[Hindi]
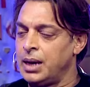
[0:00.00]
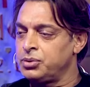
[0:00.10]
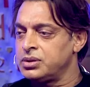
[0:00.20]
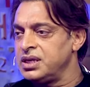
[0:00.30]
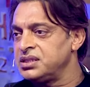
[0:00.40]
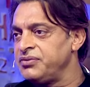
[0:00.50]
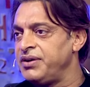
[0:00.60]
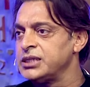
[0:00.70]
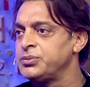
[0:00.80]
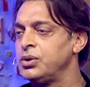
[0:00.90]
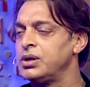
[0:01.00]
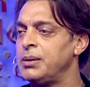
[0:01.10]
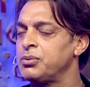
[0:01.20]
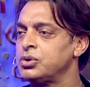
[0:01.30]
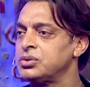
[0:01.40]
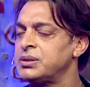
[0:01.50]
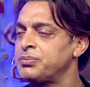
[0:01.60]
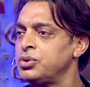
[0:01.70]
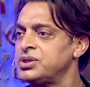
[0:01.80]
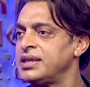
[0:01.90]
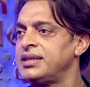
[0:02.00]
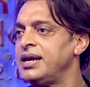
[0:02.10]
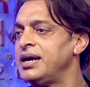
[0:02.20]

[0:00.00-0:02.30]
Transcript: आप तो इतने अच्छे फास्ट बोल रहे आपको तो सब कुछ आता है